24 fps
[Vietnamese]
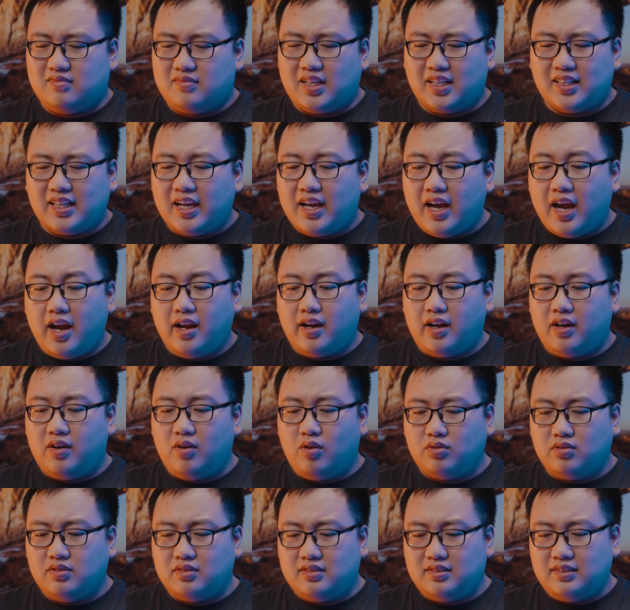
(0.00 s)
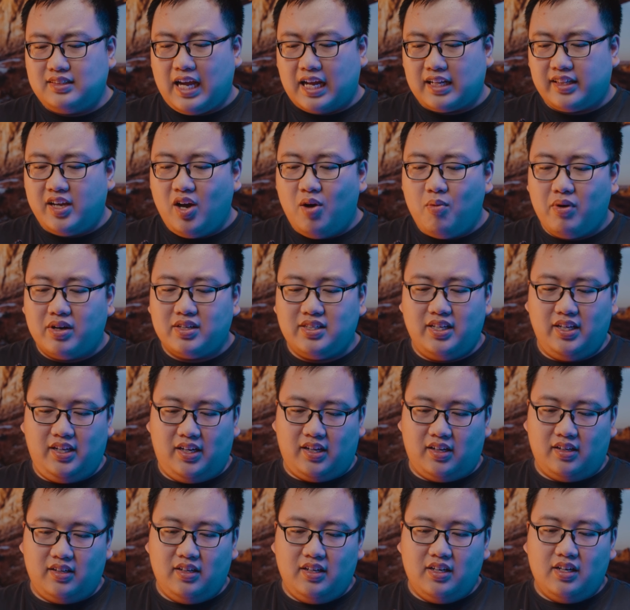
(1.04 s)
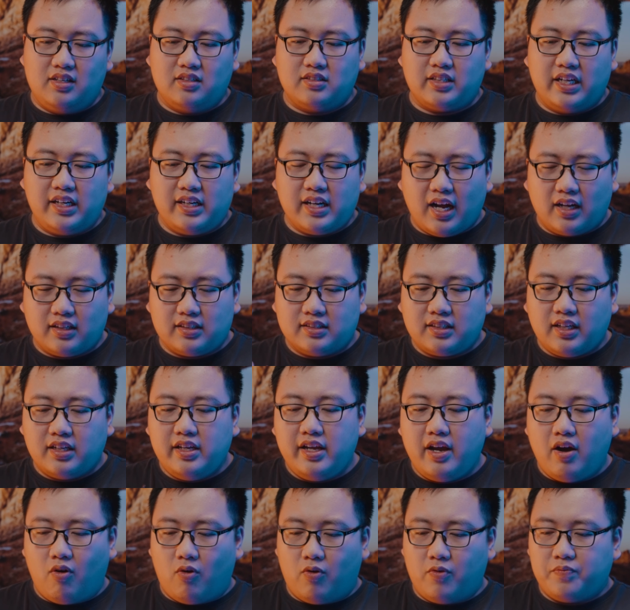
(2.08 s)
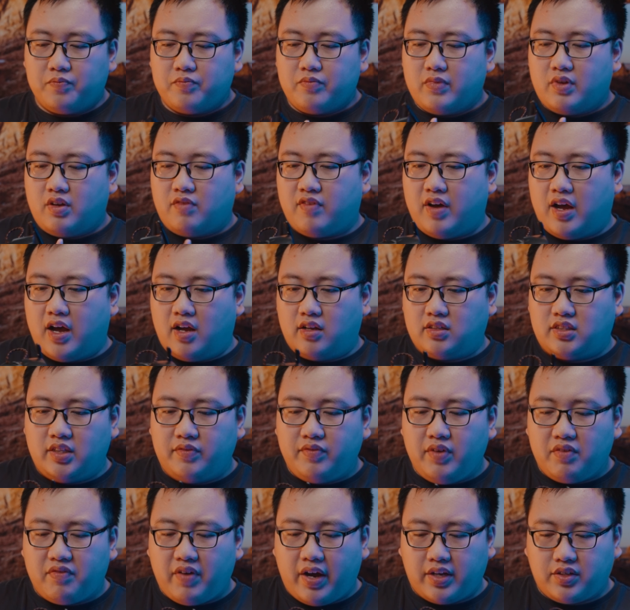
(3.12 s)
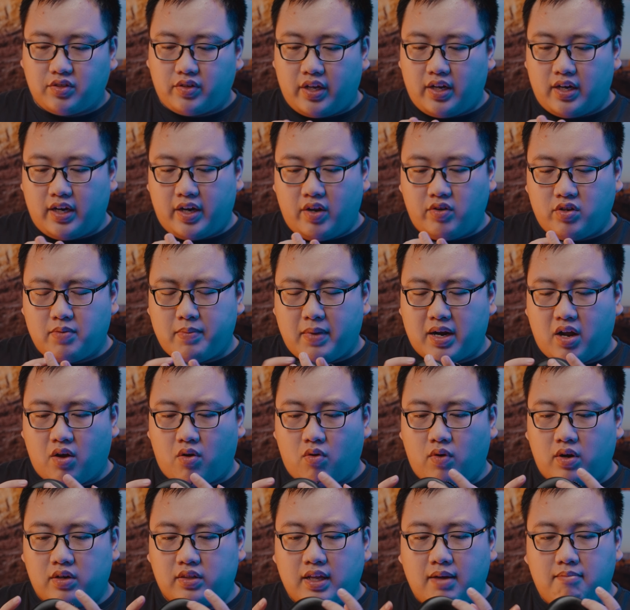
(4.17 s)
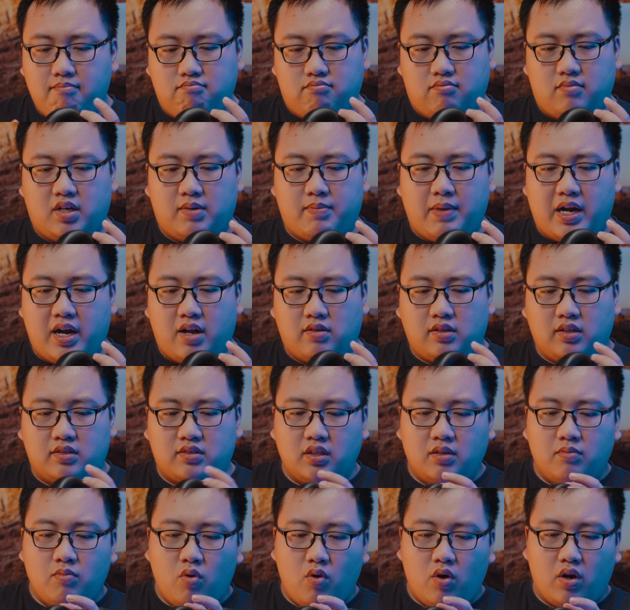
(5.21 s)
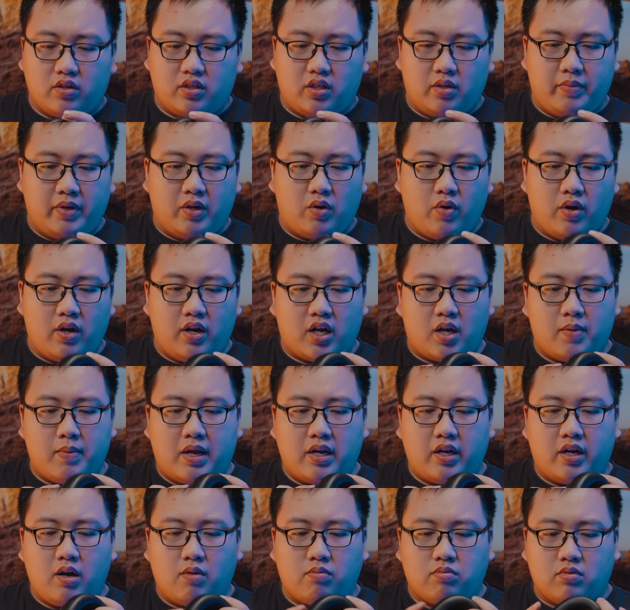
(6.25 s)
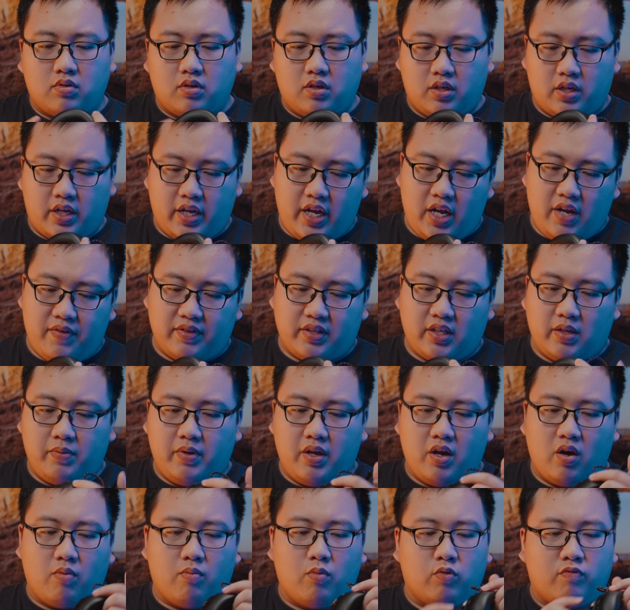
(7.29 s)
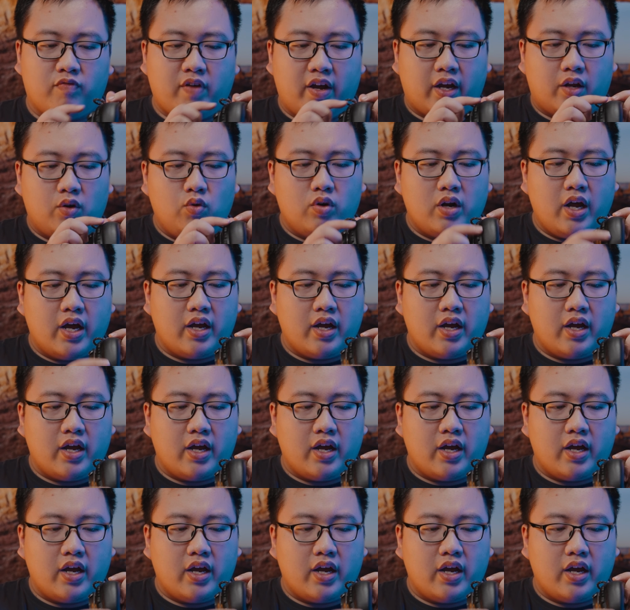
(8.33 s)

cái tai nghe này nó chả thiếu một cái gì cả. Tính năng thì rất nhiều. Và chính vì vậy cho nên là nếu như bạn nào có quan tâm mà bạn nào thực sự mua thì mình khuyên là các bạn hãy đọc kỹ và tìm hiểu một vài cái nút